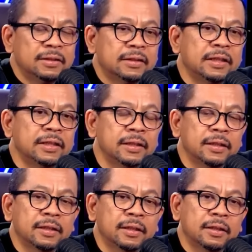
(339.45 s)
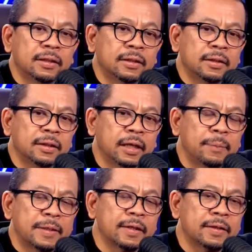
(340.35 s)
jadi, jadi eh,
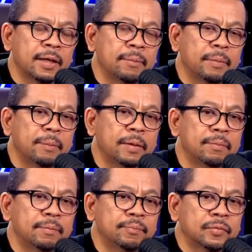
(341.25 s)
hemat saya memang